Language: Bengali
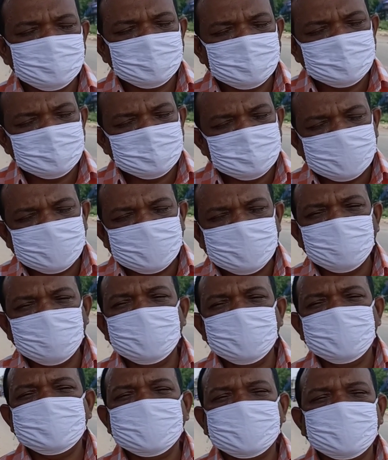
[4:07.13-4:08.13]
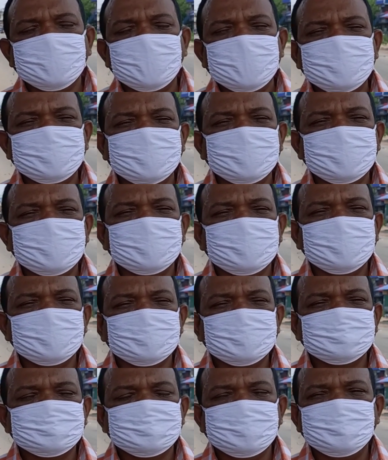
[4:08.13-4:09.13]
তাকে অলরেডি তাকে বাড়িতে
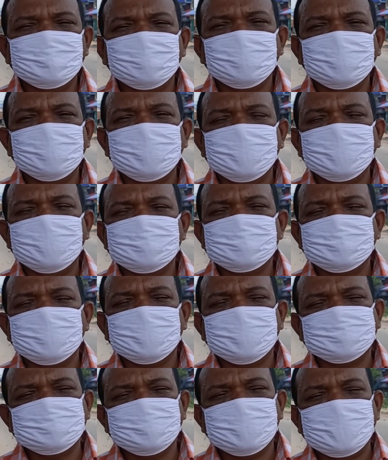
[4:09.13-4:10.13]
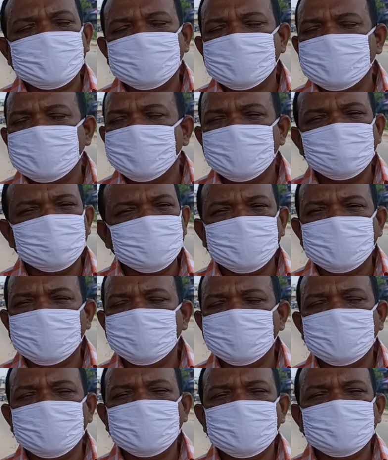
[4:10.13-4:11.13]
শিফট করে দেওয়া হয়েছে তাকে সে বাড়ি থেকে বেরোতে
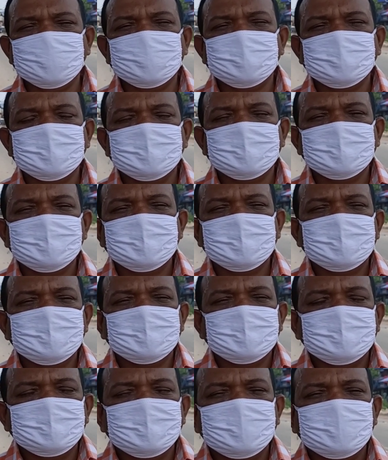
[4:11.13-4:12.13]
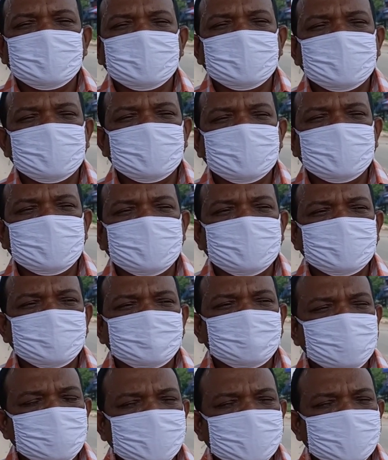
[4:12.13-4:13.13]
পারবে না আচ্ছা। আর
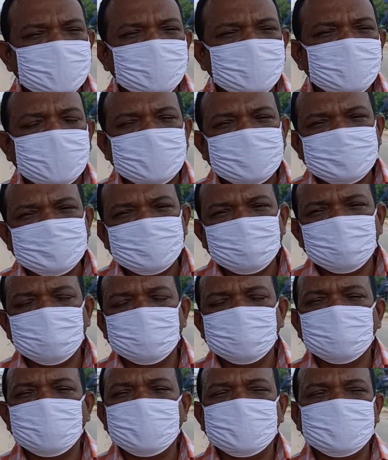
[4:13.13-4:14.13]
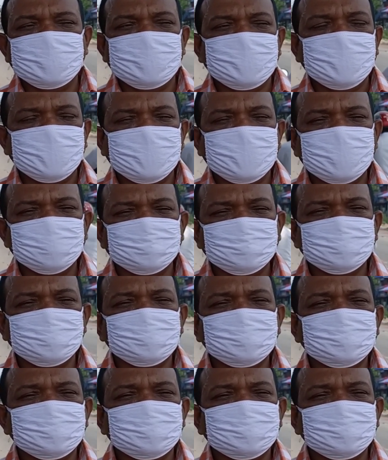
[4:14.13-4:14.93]
পরিবারের বাকিদেরও হোম কোয়ারেন্টাইনে রাখা হচ্ছে